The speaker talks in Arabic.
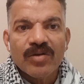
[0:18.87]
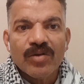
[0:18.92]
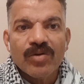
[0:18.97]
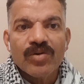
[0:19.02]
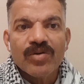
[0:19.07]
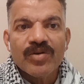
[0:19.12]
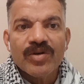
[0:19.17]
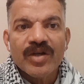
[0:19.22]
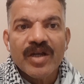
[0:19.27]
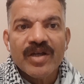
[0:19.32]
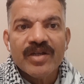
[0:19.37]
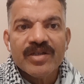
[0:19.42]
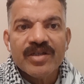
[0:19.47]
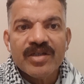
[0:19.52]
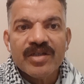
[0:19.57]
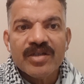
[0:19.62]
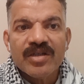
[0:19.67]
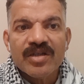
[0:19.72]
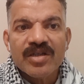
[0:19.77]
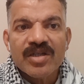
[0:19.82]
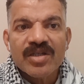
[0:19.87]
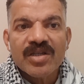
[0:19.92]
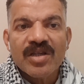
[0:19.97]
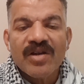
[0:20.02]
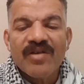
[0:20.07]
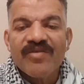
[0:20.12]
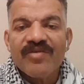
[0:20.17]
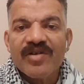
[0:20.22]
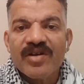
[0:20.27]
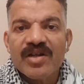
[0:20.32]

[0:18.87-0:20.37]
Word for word: لقرون عديدة تصرف